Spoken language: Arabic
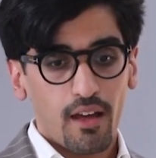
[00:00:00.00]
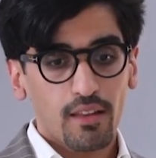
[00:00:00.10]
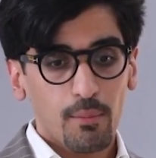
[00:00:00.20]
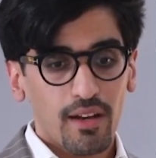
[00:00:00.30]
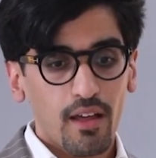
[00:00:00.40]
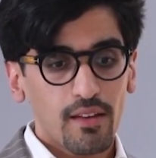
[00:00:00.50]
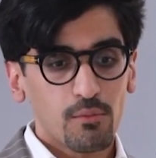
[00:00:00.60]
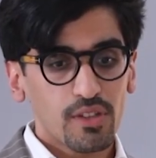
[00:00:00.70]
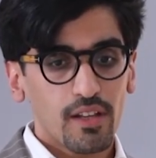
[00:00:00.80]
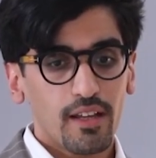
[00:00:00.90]
طبعا هذه
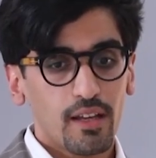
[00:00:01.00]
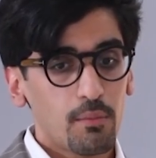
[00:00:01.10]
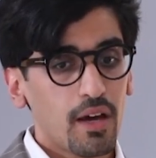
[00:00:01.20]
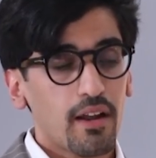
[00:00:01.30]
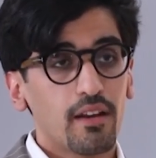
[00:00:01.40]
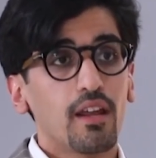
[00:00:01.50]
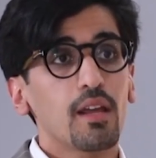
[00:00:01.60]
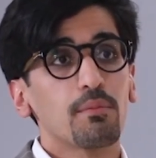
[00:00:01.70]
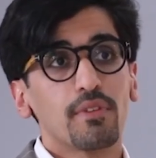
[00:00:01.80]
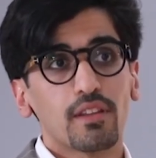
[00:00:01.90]
المشكله هي عباره عن
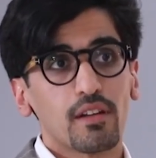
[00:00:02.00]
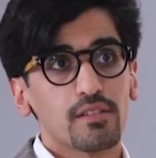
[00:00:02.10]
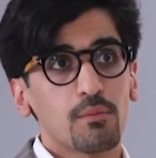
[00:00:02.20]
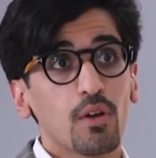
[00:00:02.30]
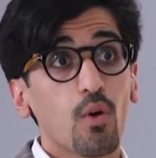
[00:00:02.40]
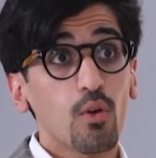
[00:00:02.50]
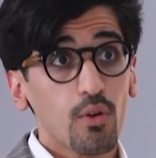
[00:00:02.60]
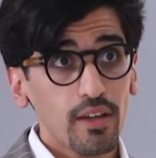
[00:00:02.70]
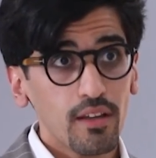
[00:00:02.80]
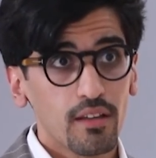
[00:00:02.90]
عيب نقدر نسميه
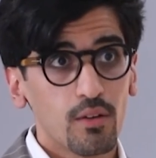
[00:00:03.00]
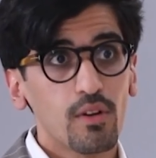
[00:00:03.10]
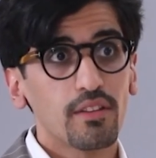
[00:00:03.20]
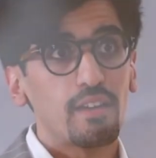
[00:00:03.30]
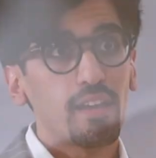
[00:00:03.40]
خلقي نولد